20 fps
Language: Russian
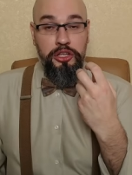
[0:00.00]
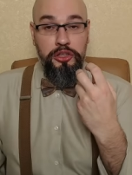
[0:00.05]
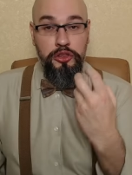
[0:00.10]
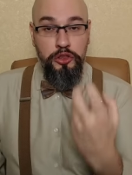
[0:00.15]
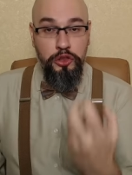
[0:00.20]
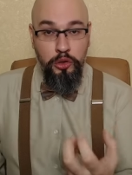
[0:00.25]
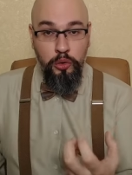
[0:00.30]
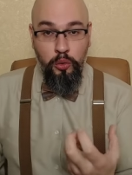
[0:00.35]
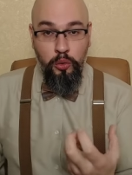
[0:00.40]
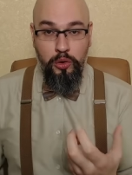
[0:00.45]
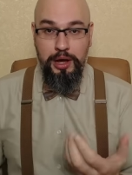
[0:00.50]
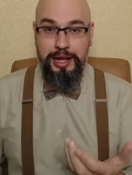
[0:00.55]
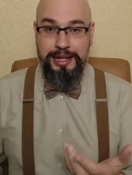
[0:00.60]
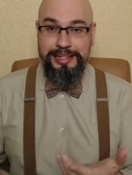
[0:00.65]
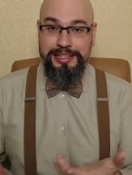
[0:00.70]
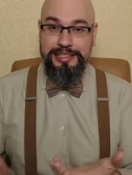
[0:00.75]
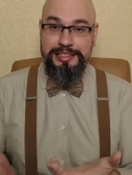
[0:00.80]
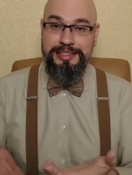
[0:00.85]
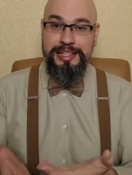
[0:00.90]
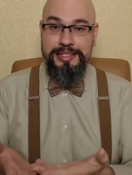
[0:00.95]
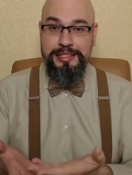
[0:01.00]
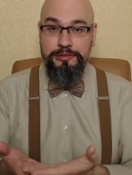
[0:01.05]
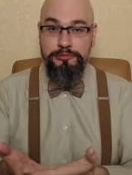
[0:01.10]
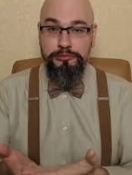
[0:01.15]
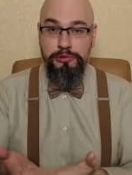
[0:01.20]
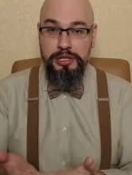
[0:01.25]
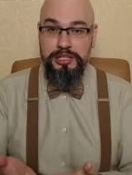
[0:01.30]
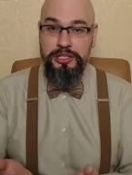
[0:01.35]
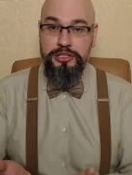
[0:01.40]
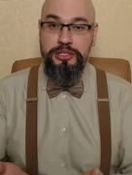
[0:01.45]
Но на
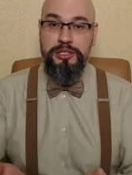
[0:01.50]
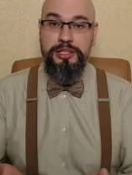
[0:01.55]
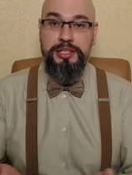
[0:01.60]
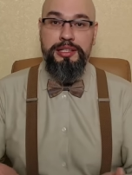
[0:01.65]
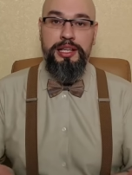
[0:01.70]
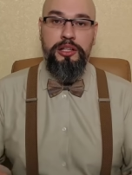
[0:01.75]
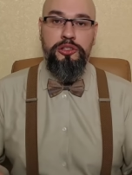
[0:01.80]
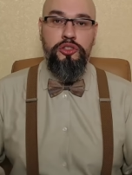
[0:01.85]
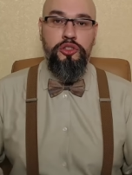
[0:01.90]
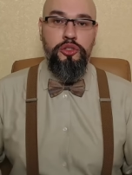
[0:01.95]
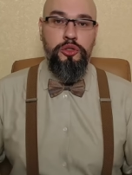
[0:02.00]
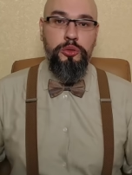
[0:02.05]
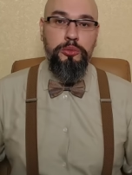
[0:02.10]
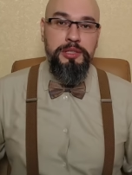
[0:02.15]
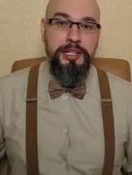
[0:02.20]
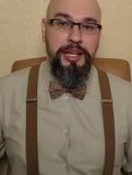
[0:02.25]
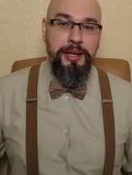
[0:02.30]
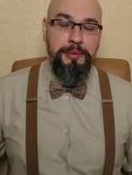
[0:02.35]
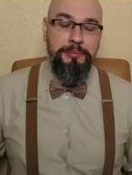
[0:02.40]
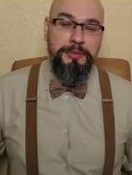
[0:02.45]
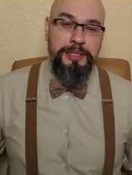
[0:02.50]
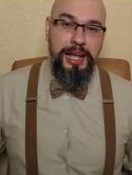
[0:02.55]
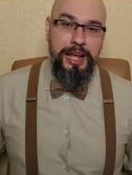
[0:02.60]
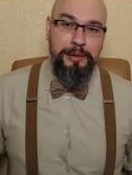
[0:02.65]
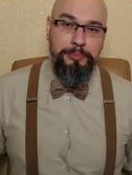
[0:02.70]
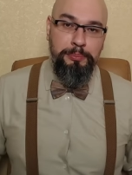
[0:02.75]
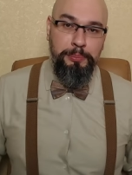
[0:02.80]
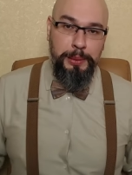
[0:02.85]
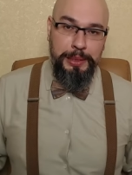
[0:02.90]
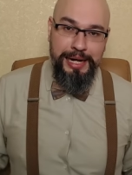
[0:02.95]
сегодняшний день
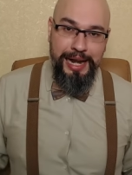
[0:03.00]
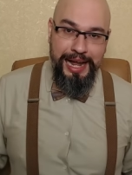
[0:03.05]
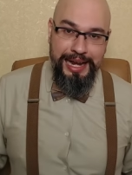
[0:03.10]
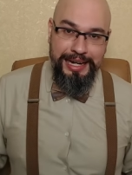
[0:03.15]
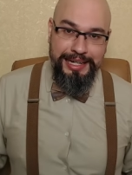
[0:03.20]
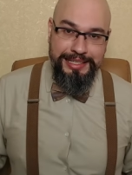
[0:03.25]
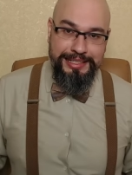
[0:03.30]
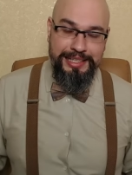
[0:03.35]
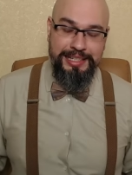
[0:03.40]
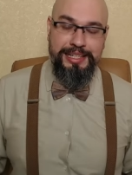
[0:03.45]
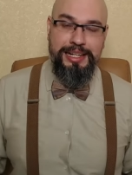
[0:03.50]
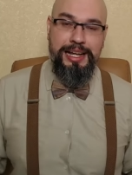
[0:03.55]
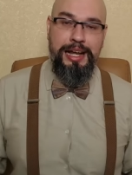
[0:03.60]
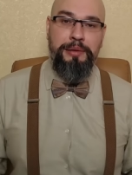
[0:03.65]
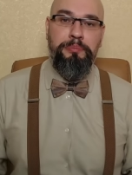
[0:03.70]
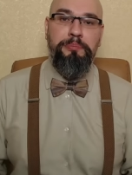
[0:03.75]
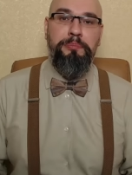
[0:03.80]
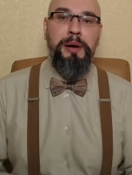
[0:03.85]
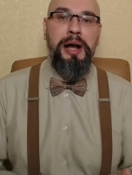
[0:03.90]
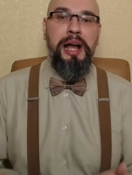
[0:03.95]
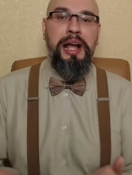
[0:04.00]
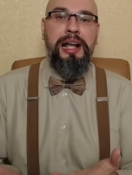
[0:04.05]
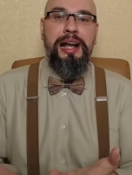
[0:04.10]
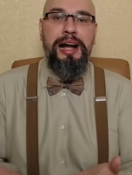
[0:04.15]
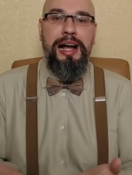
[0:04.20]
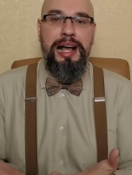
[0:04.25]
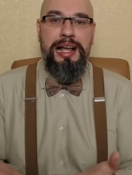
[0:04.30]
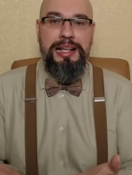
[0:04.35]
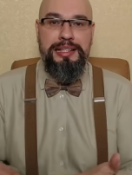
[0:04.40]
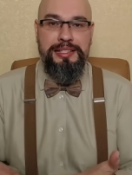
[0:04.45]
судебная практика
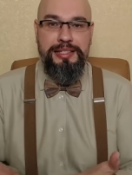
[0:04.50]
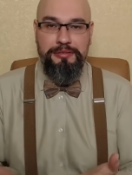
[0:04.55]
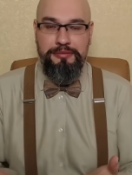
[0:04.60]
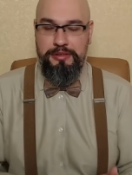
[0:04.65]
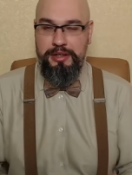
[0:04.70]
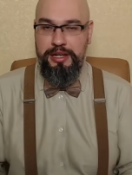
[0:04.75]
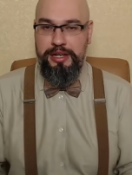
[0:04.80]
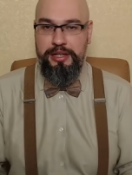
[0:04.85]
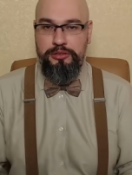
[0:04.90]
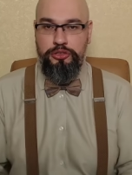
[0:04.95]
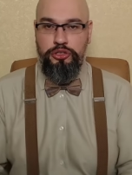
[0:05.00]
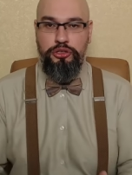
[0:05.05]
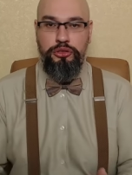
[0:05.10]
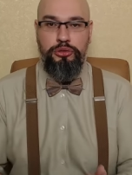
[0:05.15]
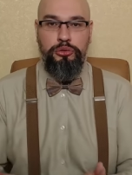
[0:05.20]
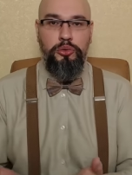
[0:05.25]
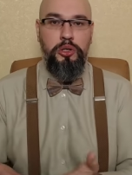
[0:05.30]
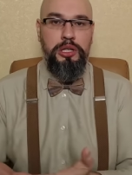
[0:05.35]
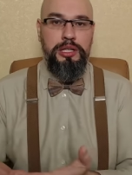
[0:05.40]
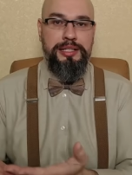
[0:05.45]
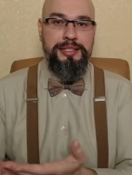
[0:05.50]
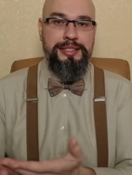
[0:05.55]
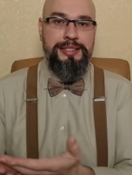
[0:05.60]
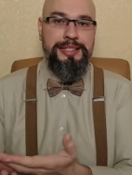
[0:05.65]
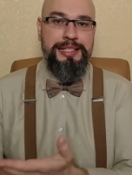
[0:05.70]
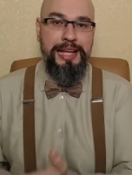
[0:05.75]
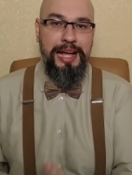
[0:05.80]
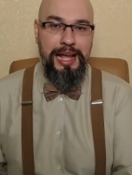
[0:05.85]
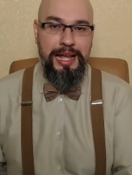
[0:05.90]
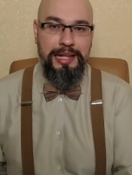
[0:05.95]
показывает, что
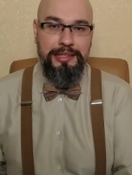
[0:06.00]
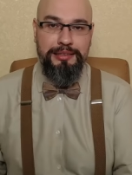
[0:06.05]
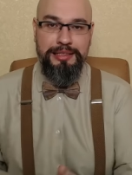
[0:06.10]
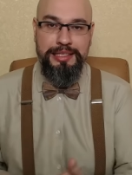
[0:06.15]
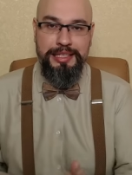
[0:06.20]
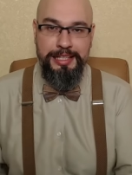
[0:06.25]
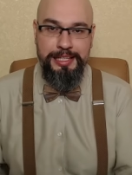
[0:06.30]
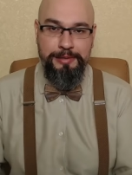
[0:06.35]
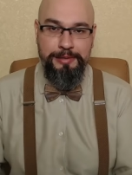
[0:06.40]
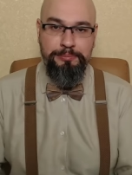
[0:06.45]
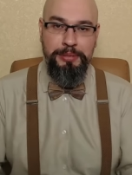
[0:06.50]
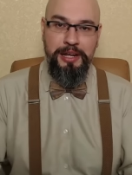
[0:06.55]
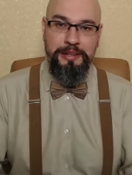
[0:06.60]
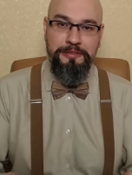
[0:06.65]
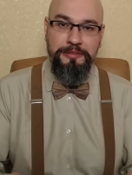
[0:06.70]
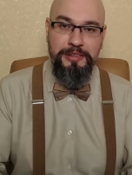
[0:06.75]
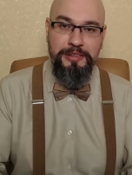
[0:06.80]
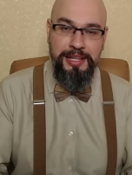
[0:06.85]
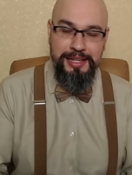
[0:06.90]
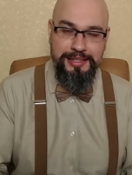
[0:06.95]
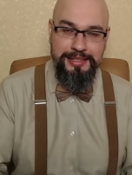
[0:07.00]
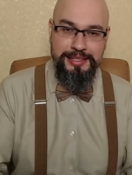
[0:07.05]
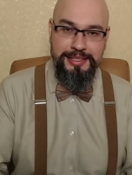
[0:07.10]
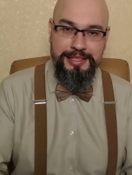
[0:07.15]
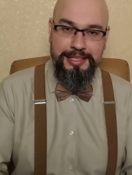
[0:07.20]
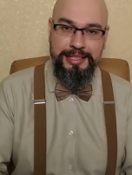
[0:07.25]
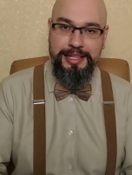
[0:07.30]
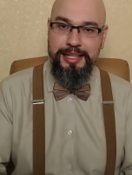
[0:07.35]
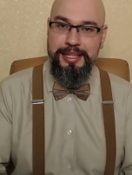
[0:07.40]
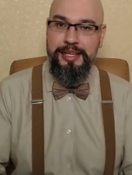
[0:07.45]
за три
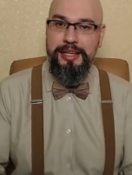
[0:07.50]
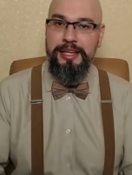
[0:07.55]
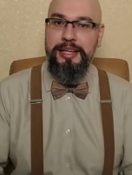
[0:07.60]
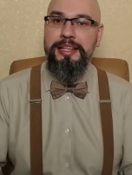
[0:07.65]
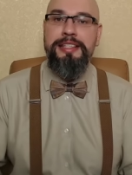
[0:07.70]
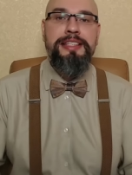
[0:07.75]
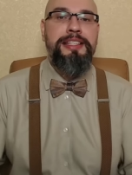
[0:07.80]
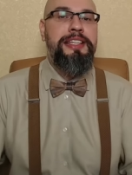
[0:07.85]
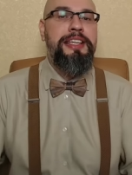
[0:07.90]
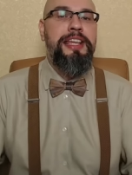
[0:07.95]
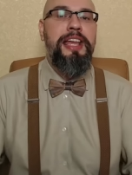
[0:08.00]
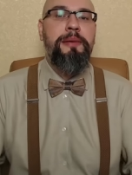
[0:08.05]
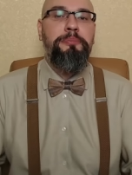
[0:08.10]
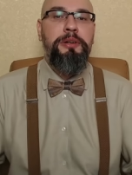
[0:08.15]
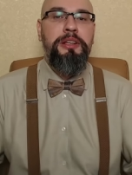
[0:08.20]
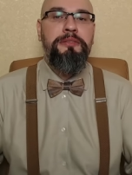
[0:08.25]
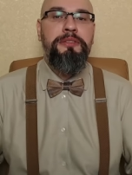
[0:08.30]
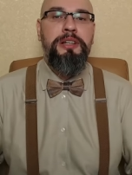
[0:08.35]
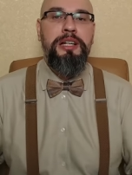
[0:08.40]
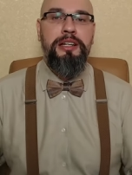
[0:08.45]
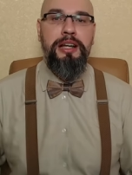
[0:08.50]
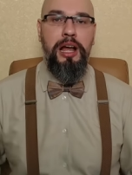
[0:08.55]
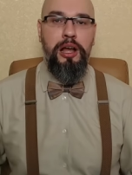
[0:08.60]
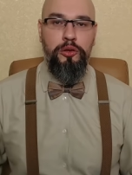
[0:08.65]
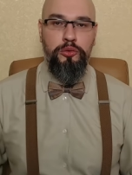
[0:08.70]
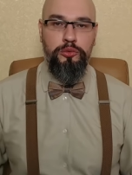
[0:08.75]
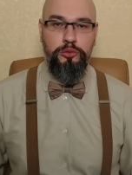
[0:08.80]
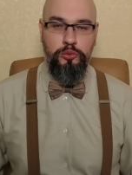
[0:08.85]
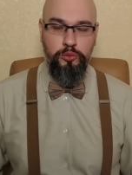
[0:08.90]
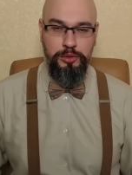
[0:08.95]
повестки не
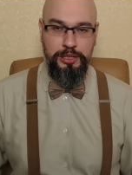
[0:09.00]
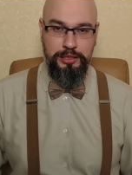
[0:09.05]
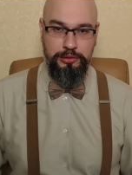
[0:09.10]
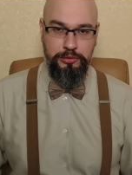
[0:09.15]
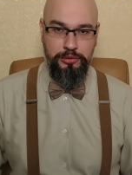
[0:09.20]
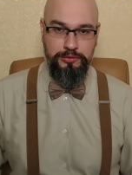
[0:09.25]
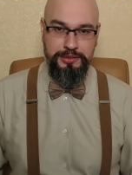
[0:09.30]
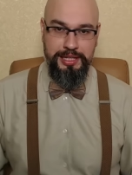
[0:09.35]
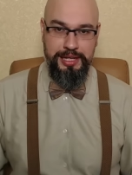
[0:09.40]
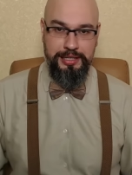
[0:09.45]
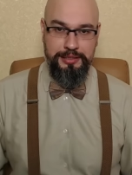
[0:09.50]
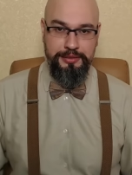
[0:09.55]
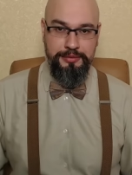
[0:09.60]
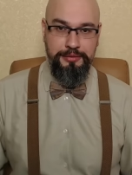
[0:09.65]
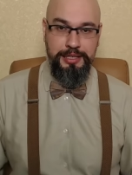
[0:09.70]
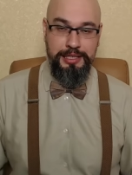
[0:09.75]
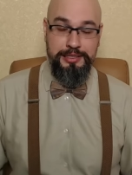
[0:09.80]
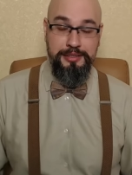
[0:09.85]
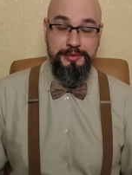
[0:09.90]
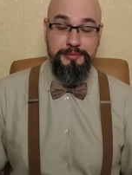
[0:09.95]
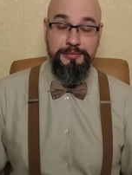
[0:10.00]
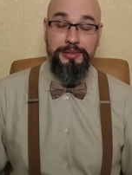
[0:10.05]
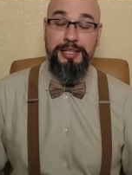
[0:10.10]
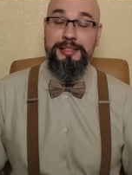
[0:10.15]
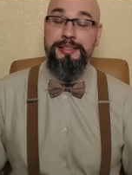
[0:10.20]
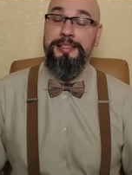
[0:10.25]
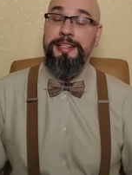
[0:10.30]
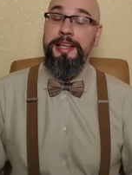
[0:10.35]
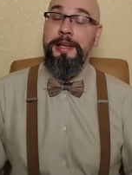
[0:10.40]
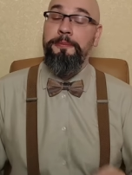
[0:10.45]
привлекают к уголовной
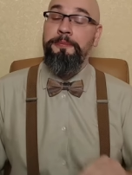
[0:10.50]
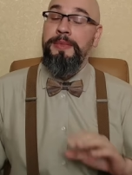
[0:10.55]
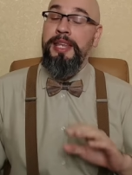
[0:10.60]
ответственности.